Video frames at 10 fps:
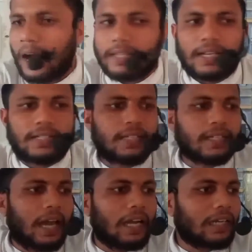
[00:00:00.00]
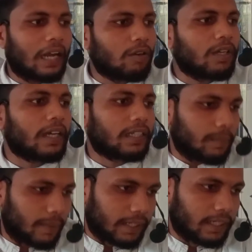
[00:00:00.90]
আজ আসি কাল নাও
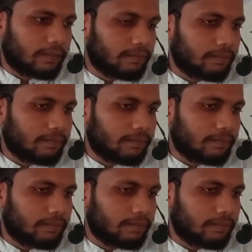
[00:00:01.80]
থাকতে পারি